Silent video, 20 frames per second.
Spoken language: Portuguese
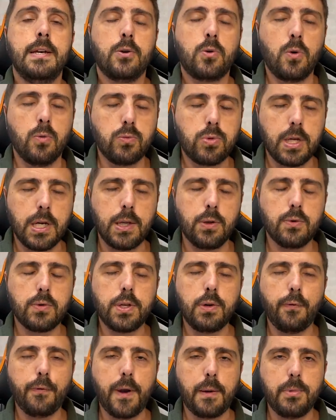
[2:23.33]
contando
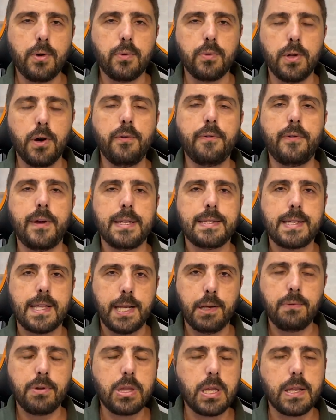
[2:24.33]
que o Flamengo não vença
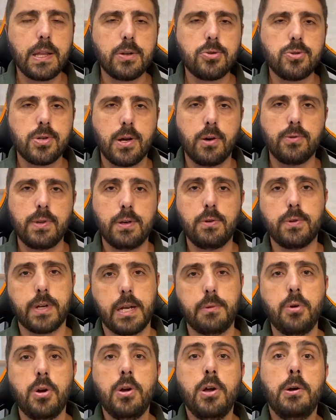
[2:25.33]
nem o Internacional nem o
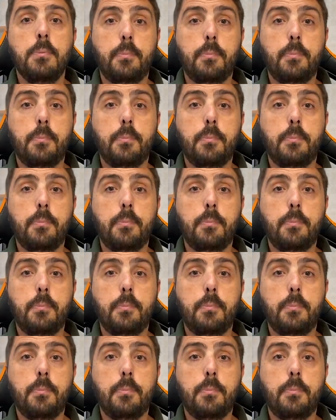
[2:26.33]
Grêmio,